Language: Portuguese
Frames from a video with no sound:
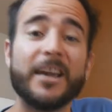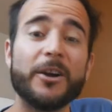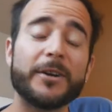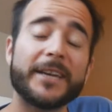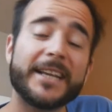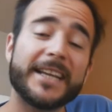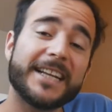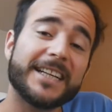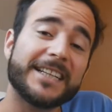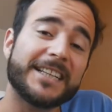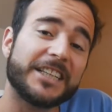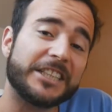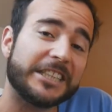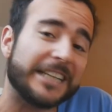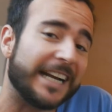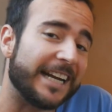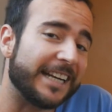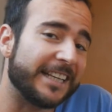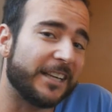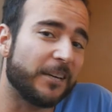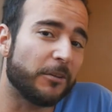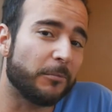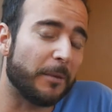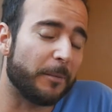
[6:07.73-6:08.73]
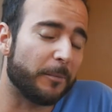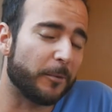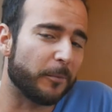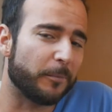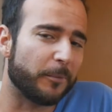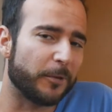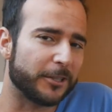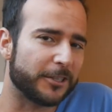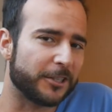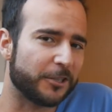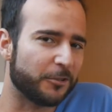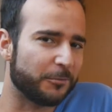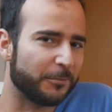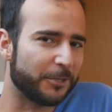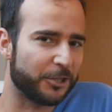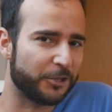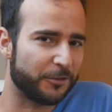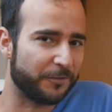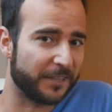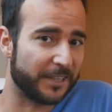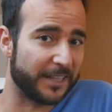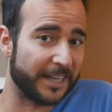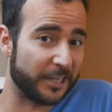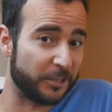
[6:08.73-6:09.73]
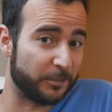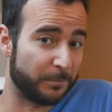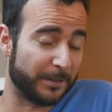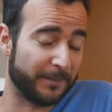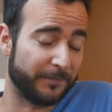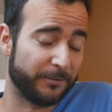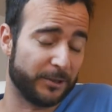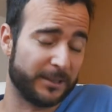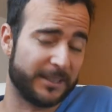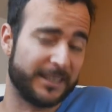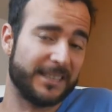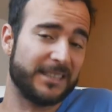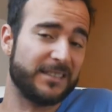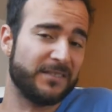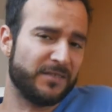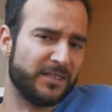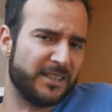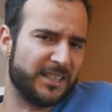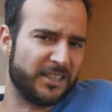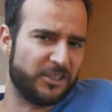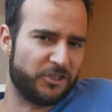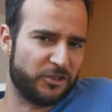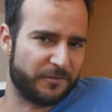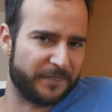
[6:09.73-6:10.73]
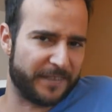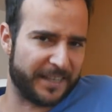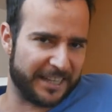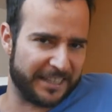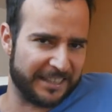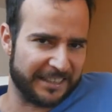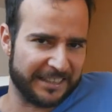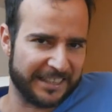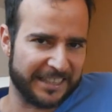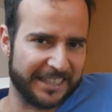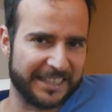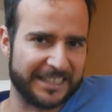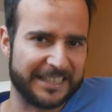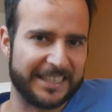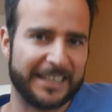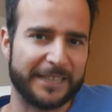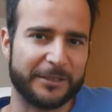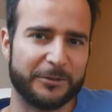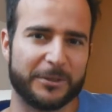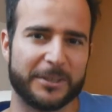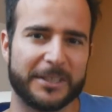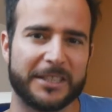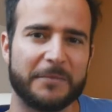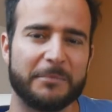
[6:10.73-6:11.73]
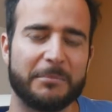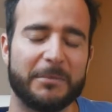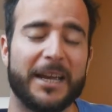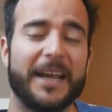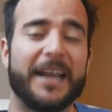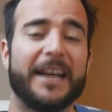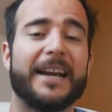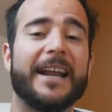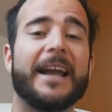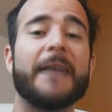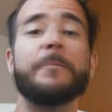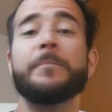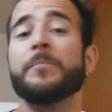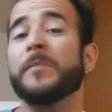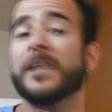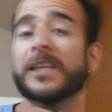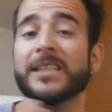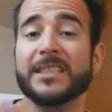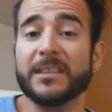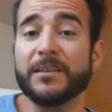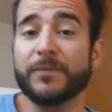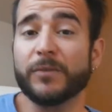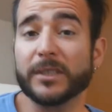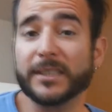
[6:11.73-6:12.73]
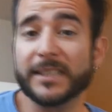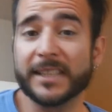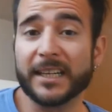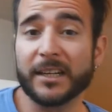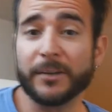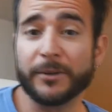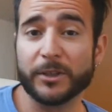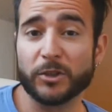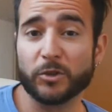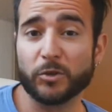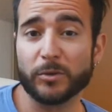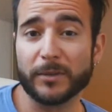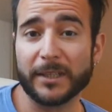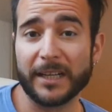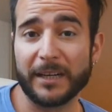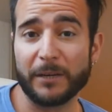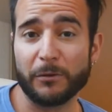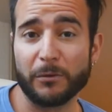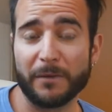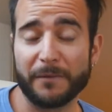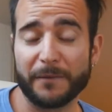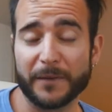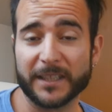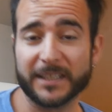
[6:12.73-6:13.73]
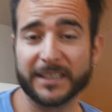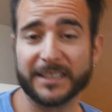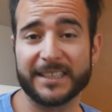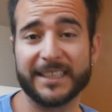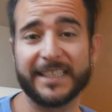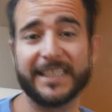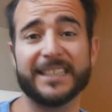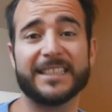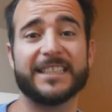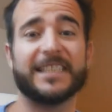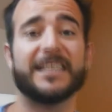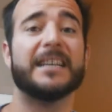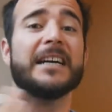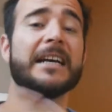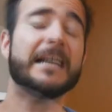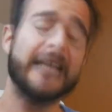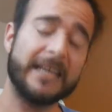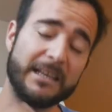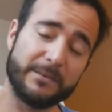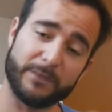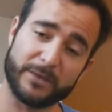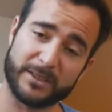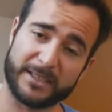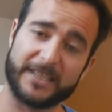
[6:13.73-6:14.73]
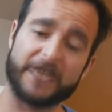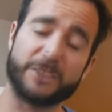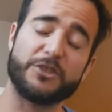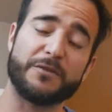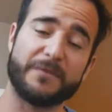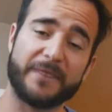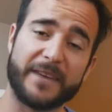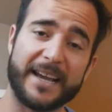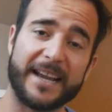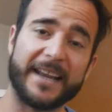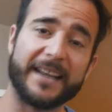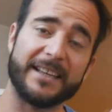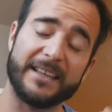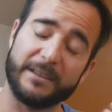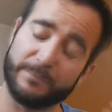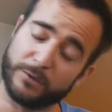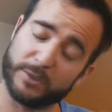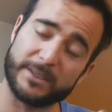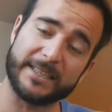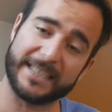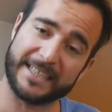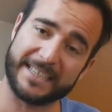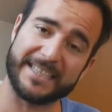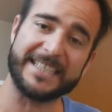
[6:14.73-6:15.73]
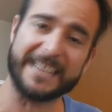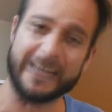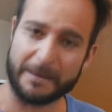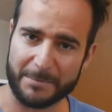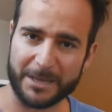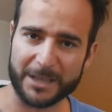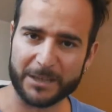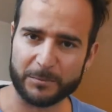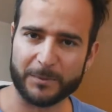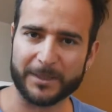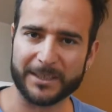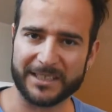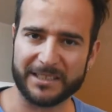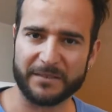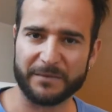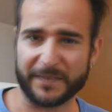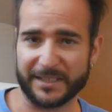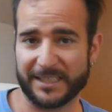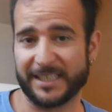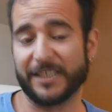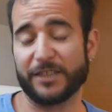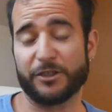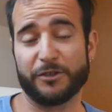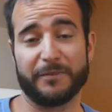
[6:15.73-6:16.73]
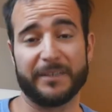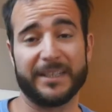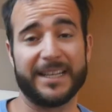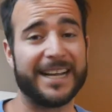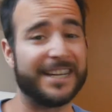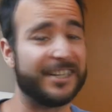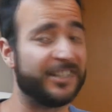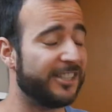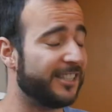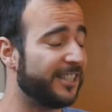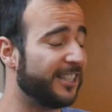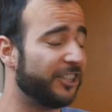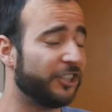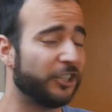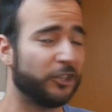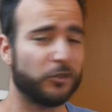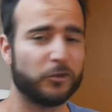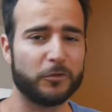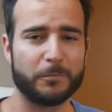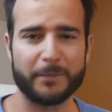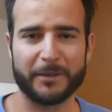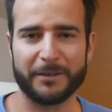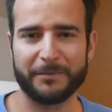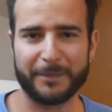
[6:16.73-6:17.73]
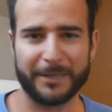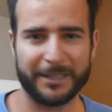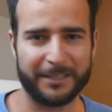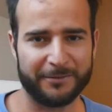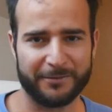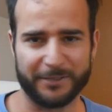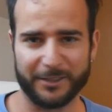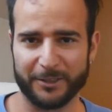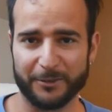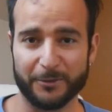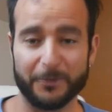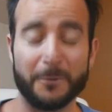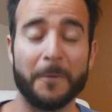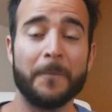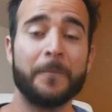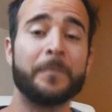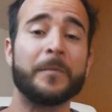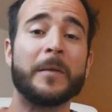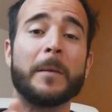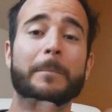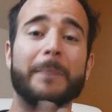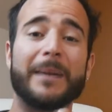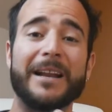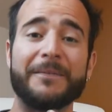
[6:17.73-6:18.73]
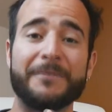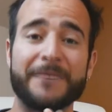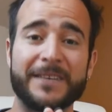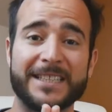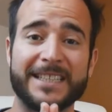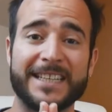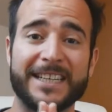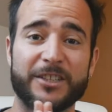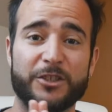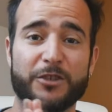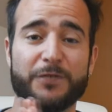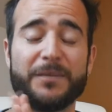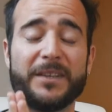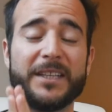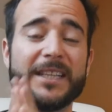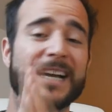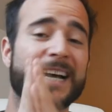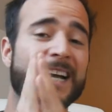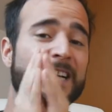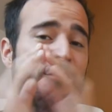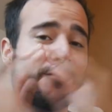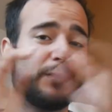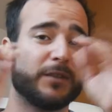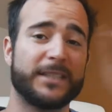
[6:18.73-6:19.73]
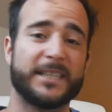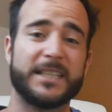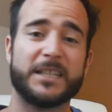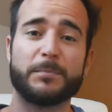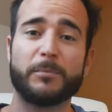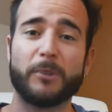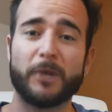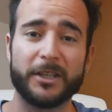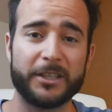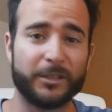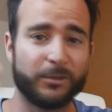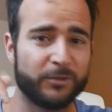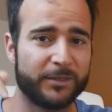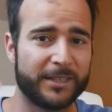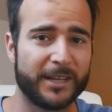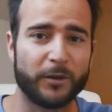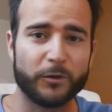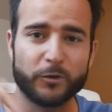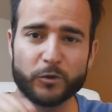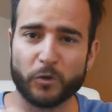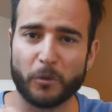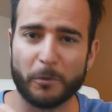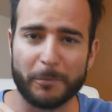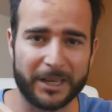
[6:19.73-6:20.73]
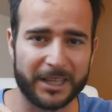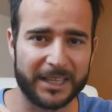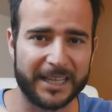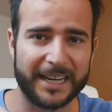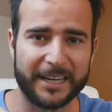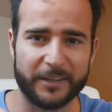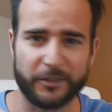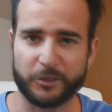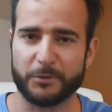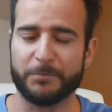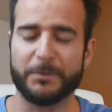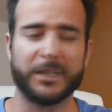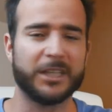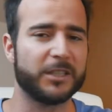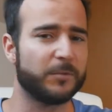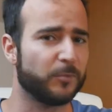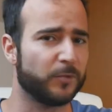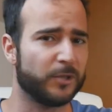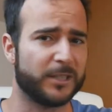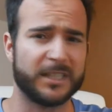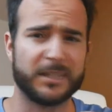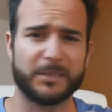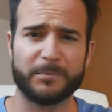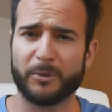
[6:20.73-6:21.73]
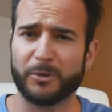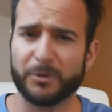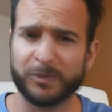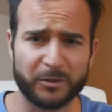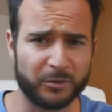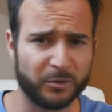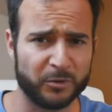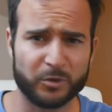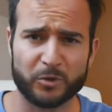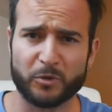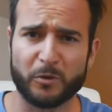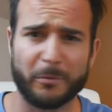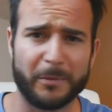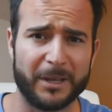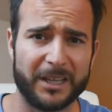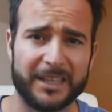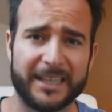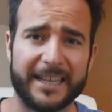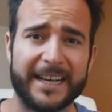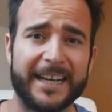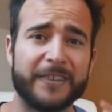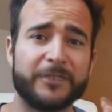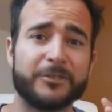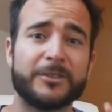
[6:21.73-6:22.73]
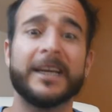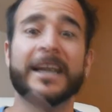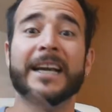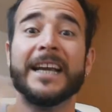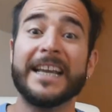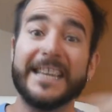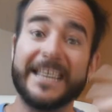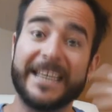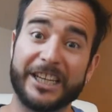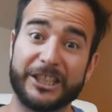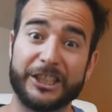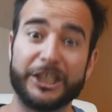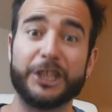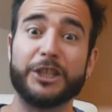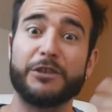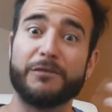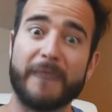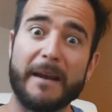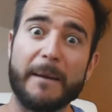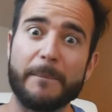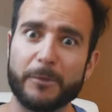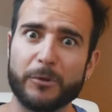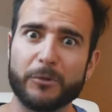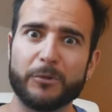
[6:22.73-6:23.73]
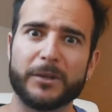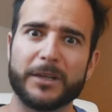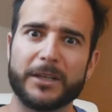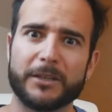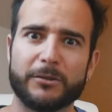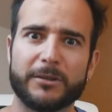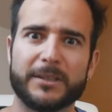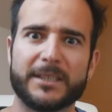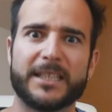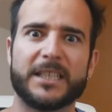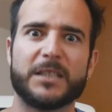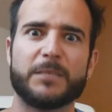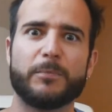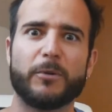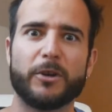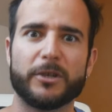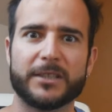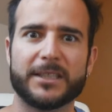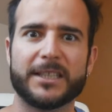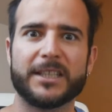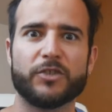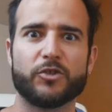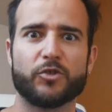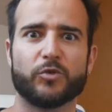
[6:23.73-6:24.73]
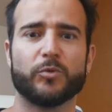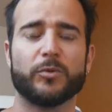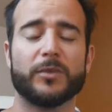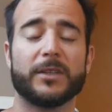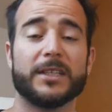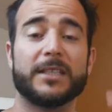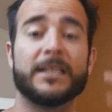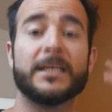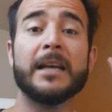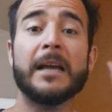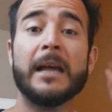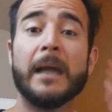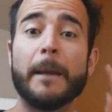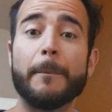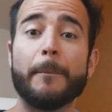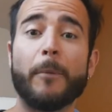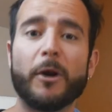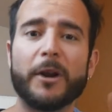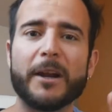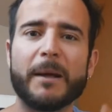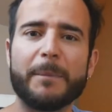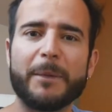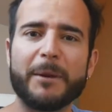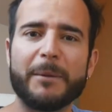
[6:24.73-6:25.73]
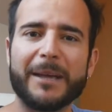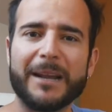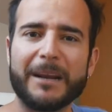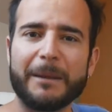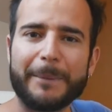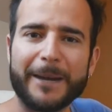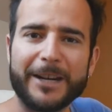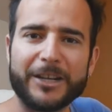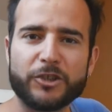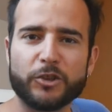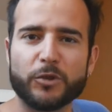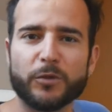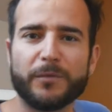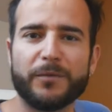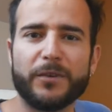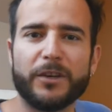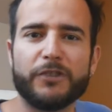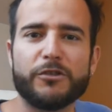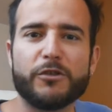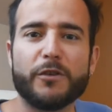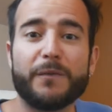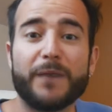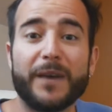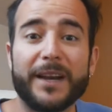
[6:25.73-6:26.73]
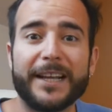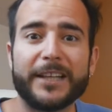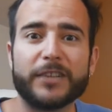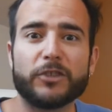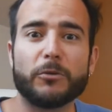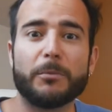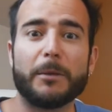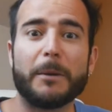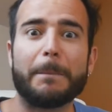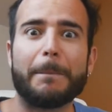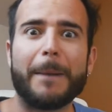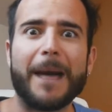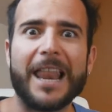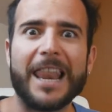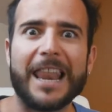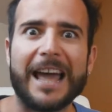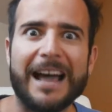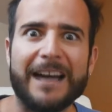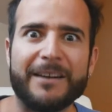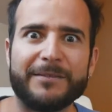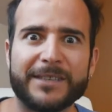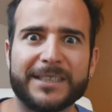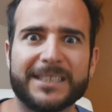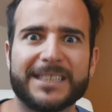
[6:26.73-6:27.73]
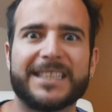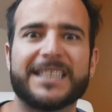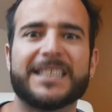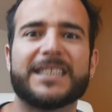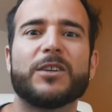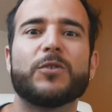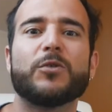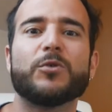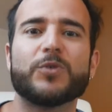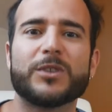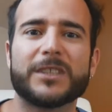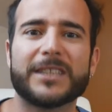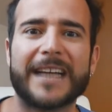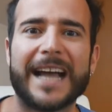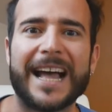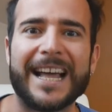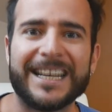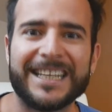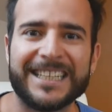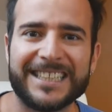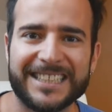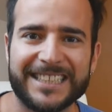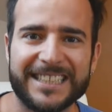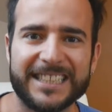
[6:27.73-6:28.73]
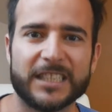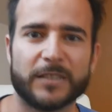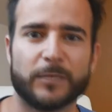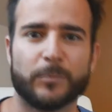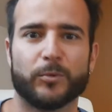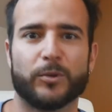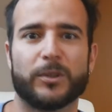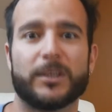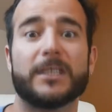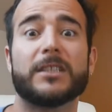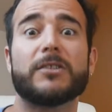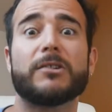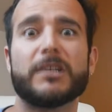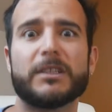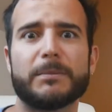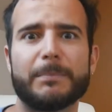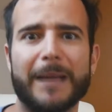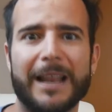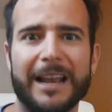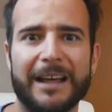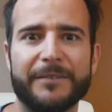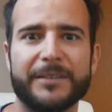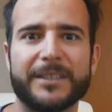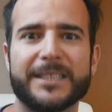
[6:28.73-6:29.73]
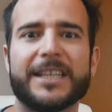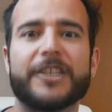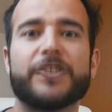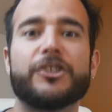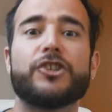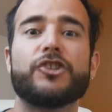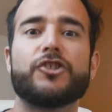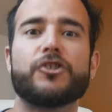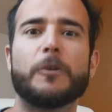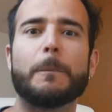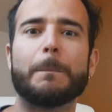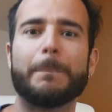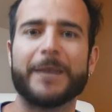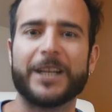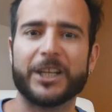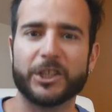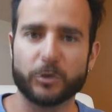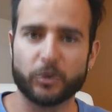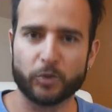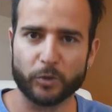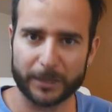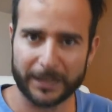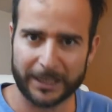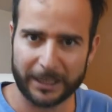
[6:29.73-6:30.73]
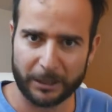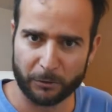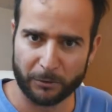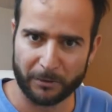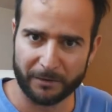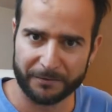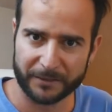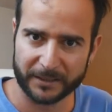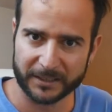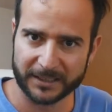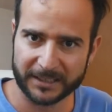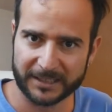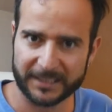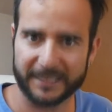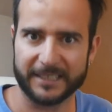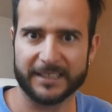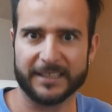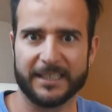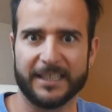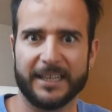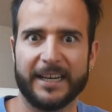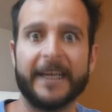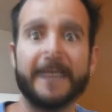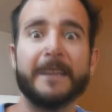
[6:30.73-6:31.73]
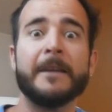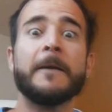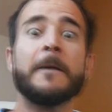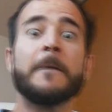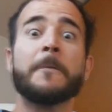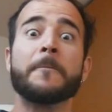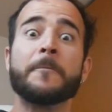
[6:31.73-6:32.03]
Eu queria deixar aqui uma proposta de uma atividade para vocês, se vocês estiverem interessados também, né? Se você não estuda a língua francesa e você tiver e você quiser mesmo assim fazer atividade, seja super bem-vindo. Para fazer atividade, vocês podem usar os comentários mesmos, respondam nos comentários e a gente vai procurando as respostas juntas. Bom, na primeira parte do vídeo eu falei sobre palavras que são os galicismos, que são as palavras que a gente emprestou da língua francesa, né?